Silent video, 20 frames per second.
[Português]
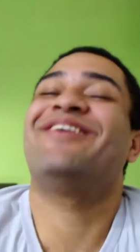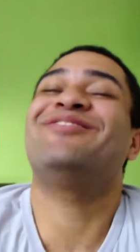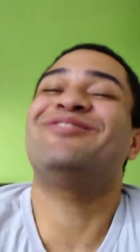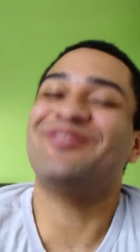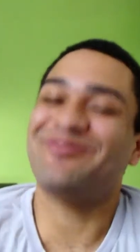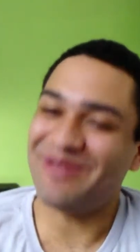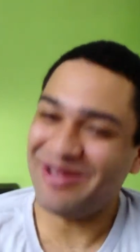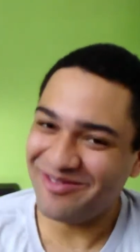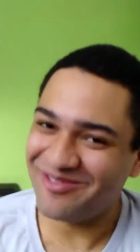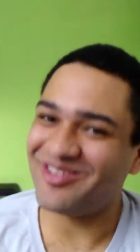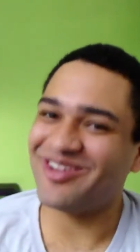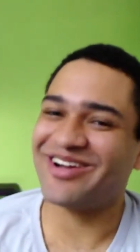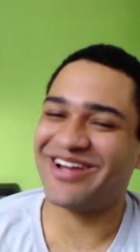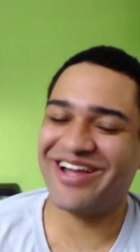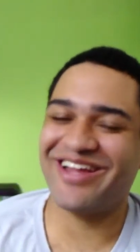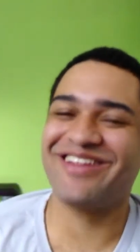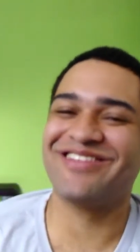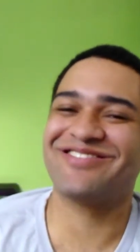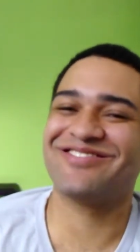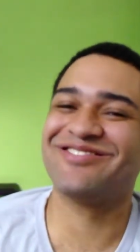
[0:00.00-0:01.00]
Eu tô bem
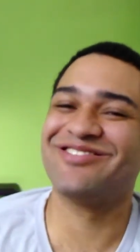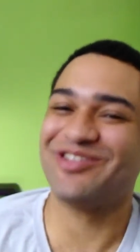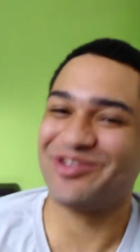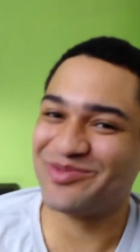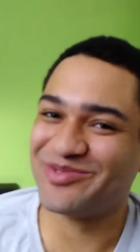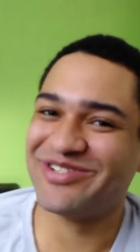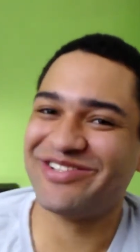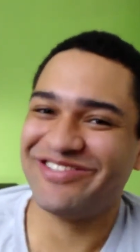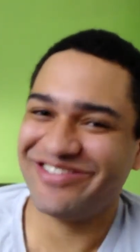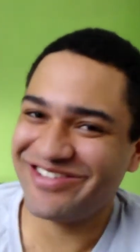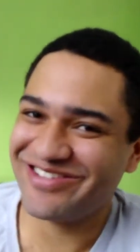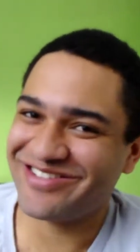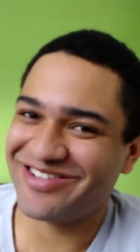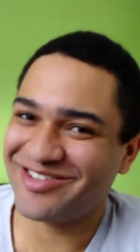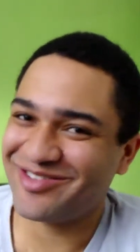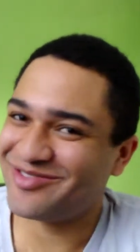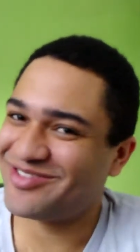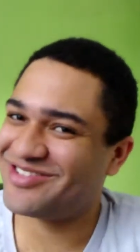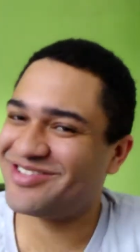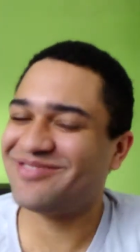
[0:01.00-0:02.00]
vlogueiro esses últimos dias, eu
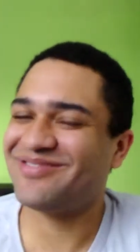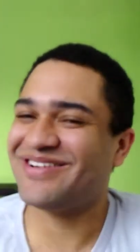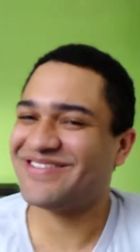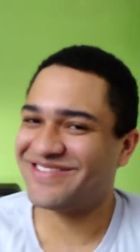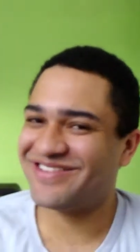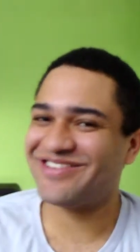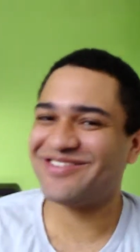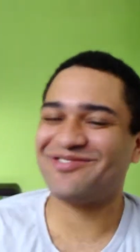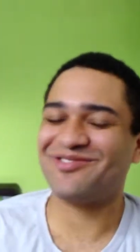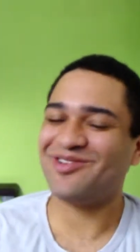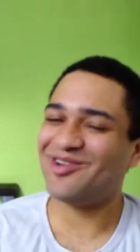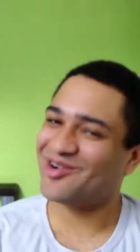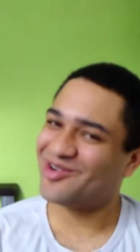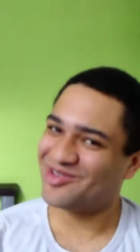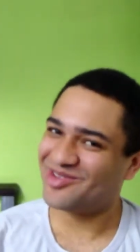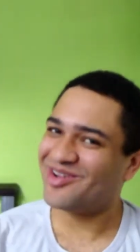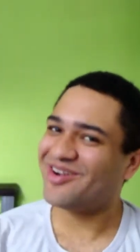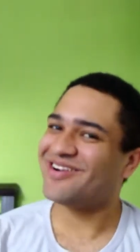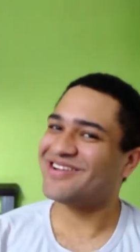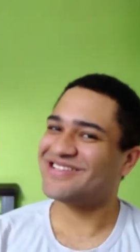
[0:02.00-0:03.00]
tô fazendo bastante vlog,
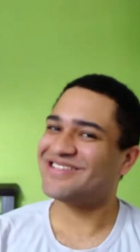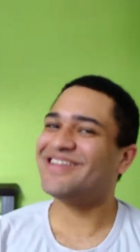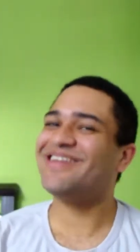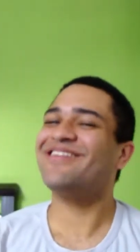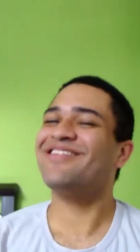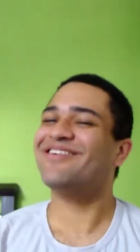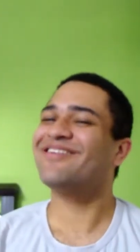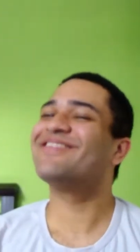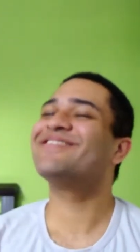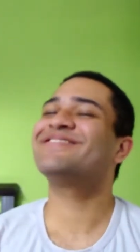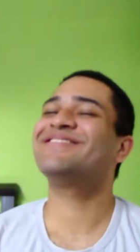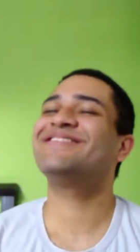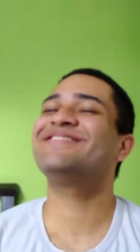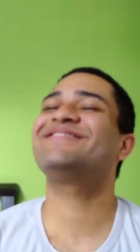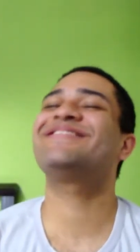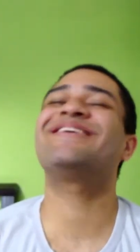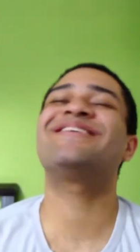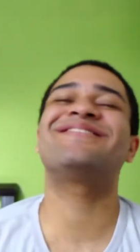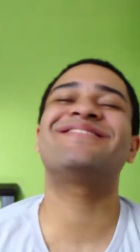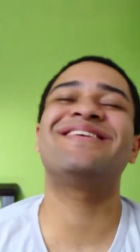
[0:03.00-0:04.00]
eu tô gostando, tô gostando
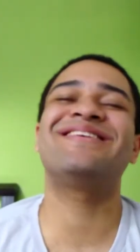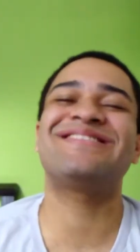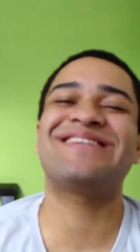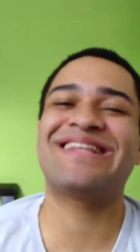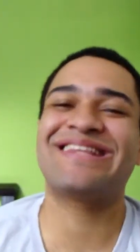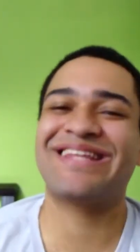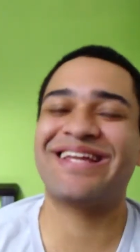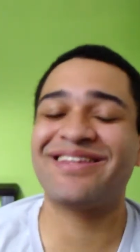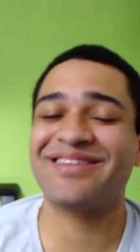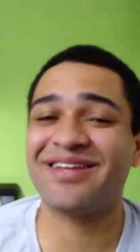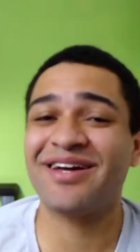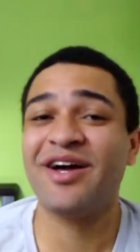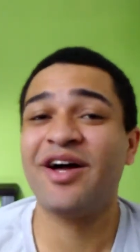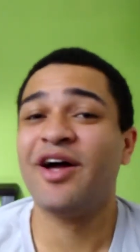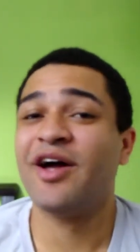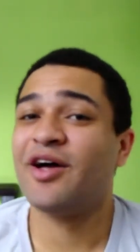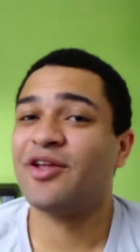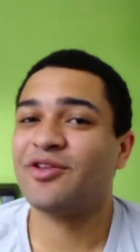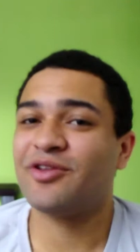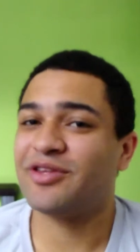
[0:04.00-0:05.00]
dessa, dessa treta.
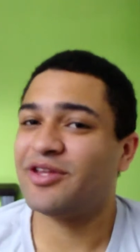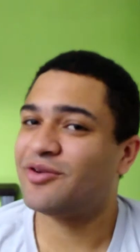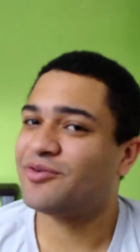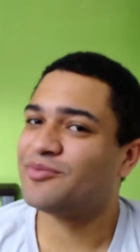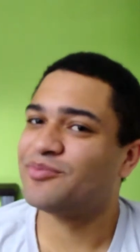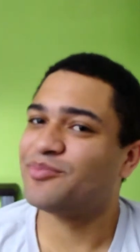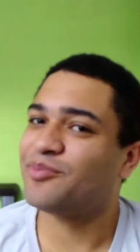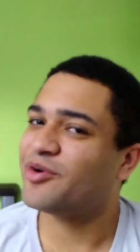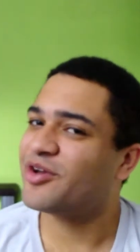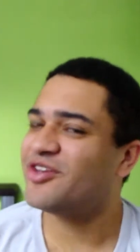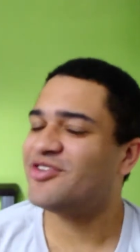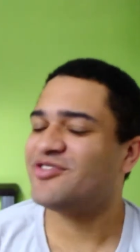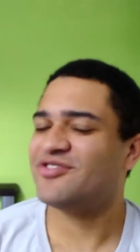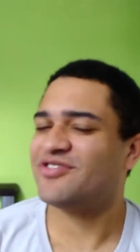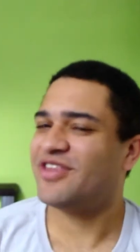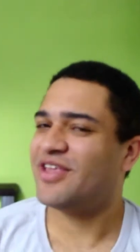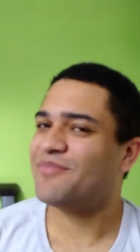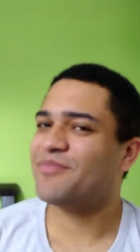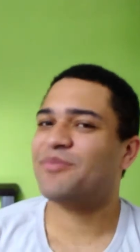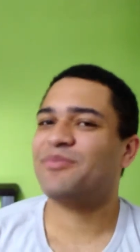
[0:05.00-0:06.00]
Tô tendo um pouquinho de
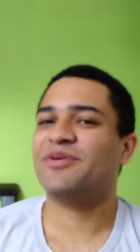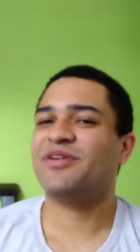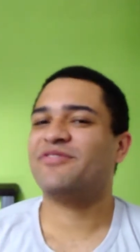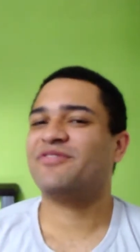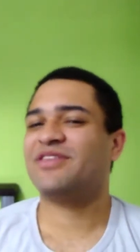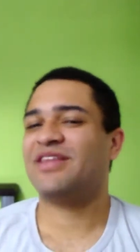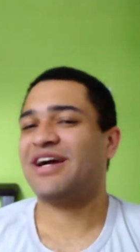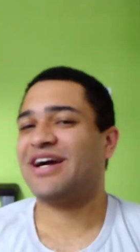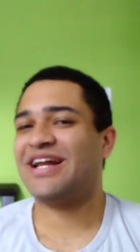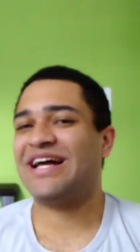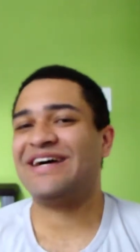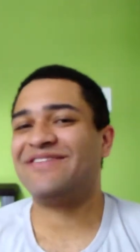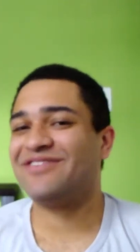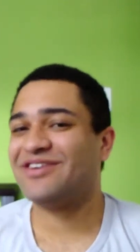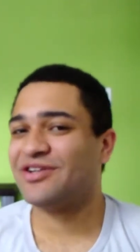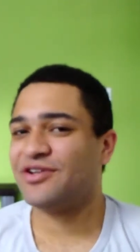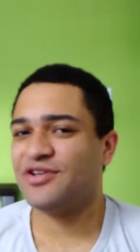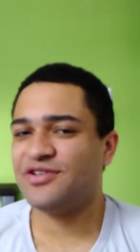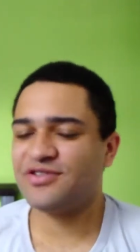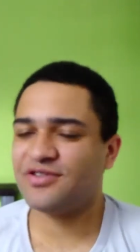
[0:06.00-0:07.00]
tempo pra poder estar tá
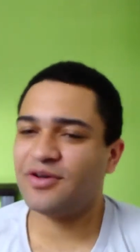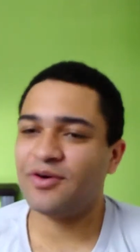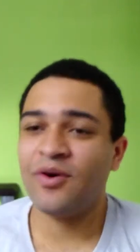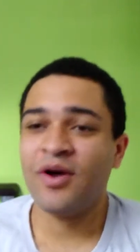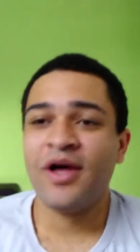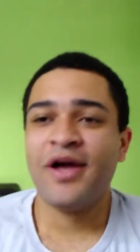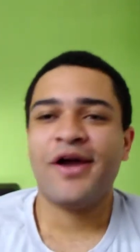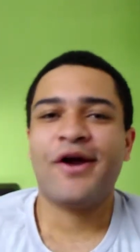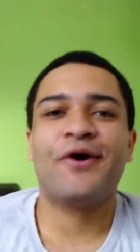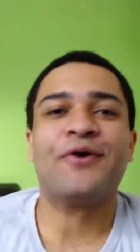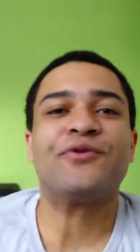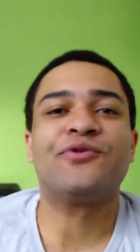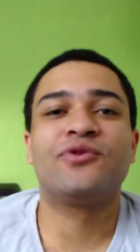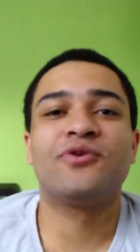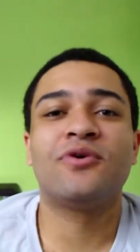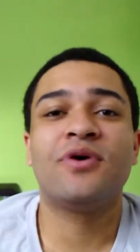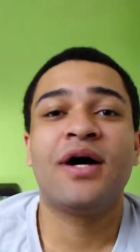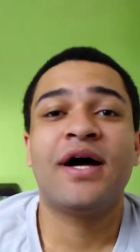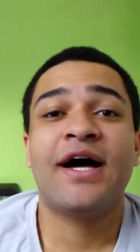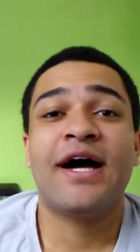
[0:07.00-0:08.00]
gravando isso, então eu
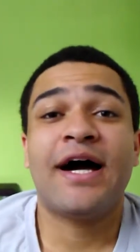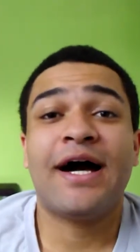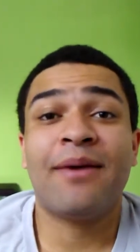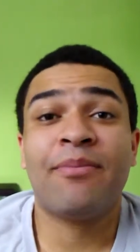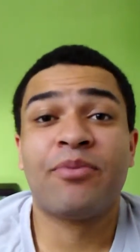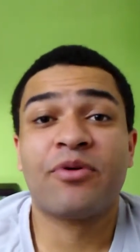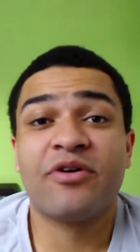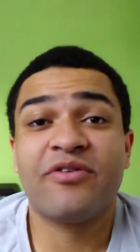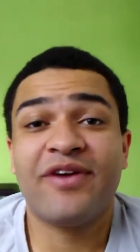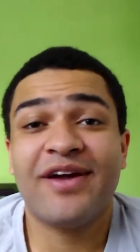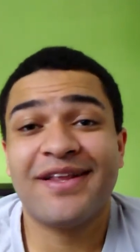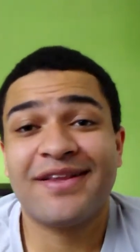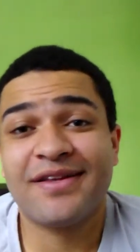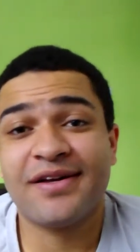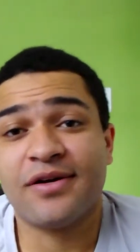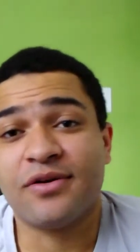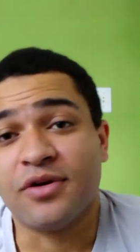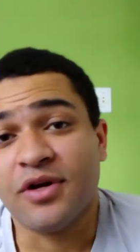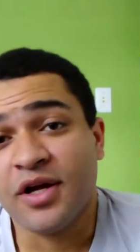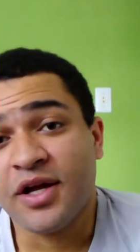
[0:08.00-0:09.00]
tô
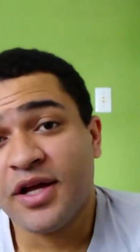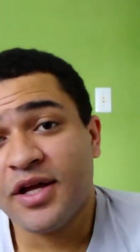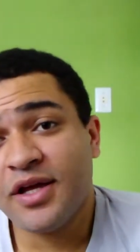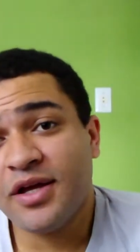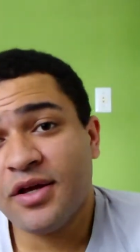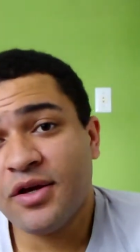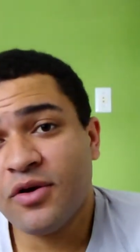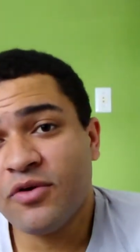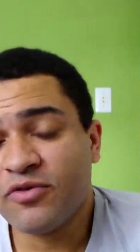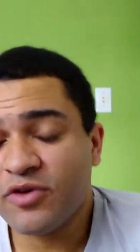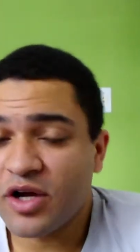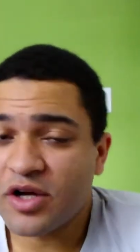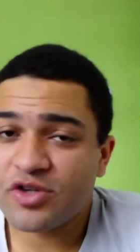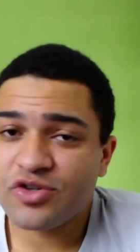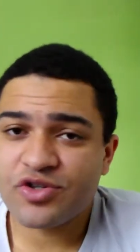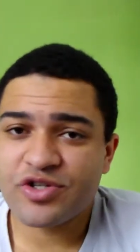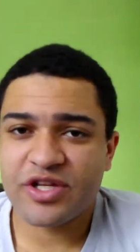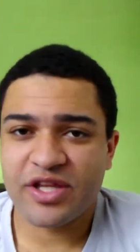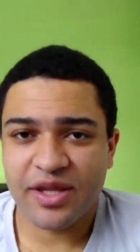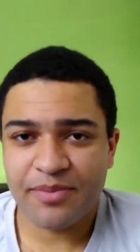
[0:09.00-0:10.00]
aproveitando. E o vlog
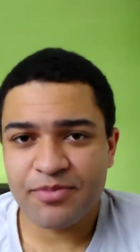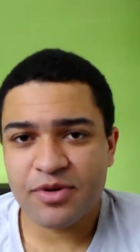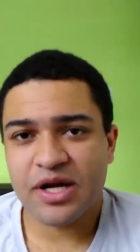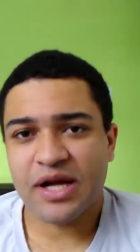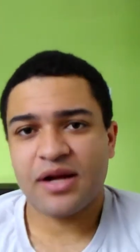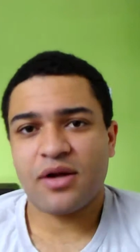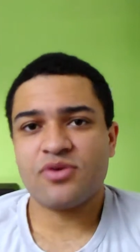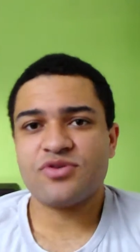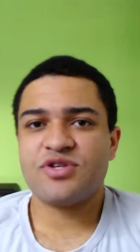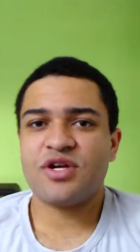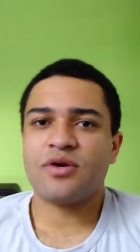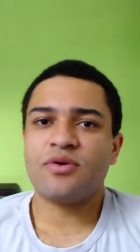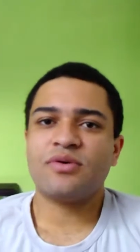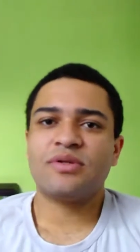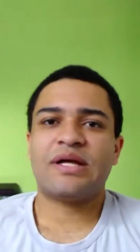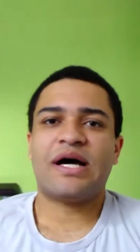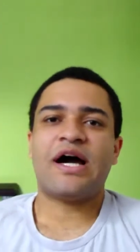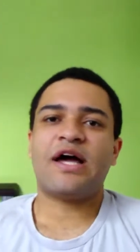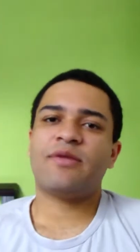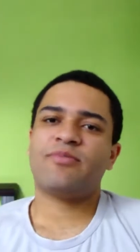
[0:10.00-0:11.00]
de hoje é até pro canal
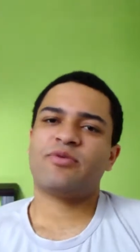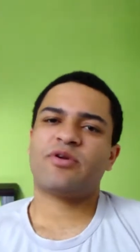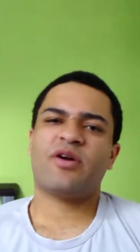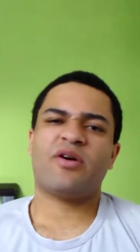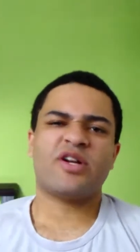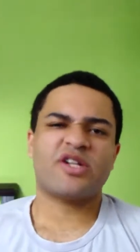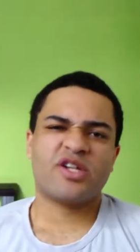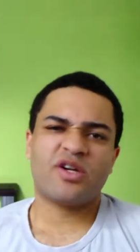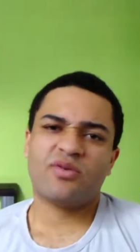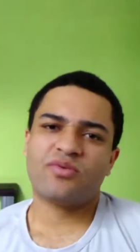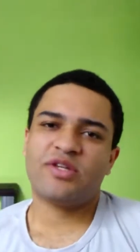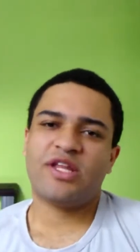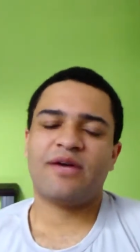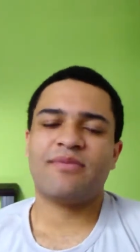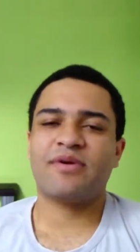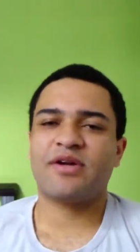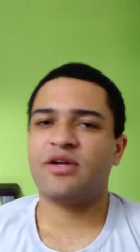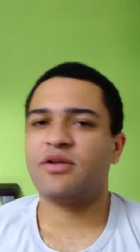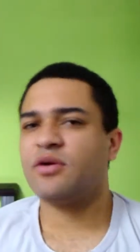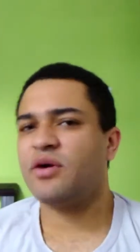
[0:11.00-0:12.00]
secundário, porque eu acho que é um
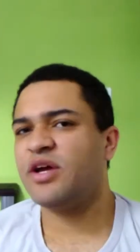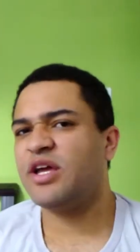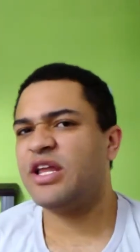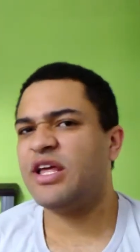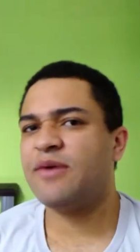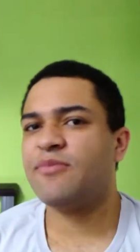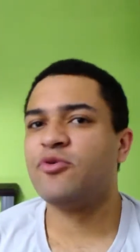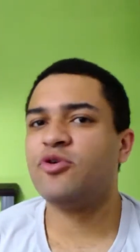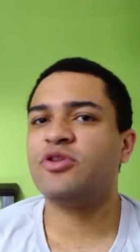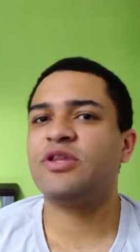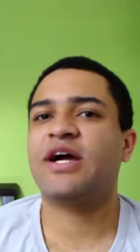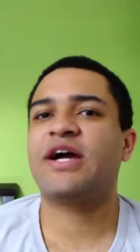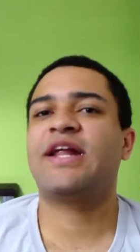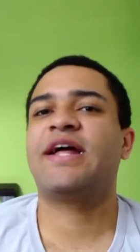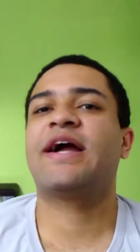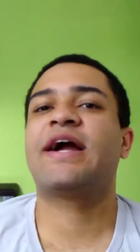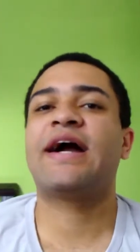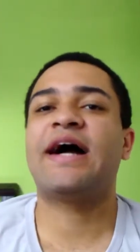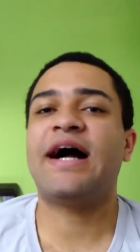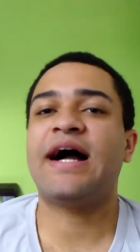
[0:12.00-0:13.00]
tema que não iria muito
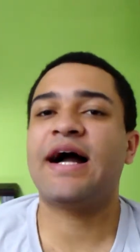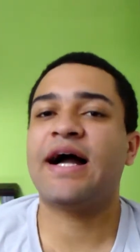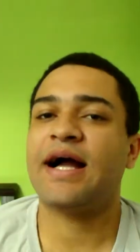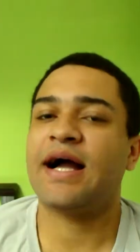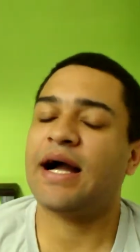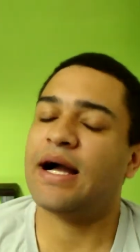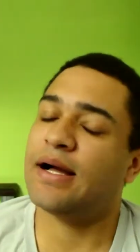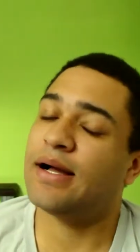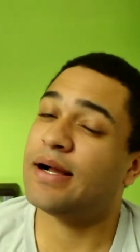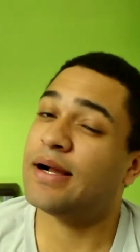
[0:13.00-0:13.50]
agregar. The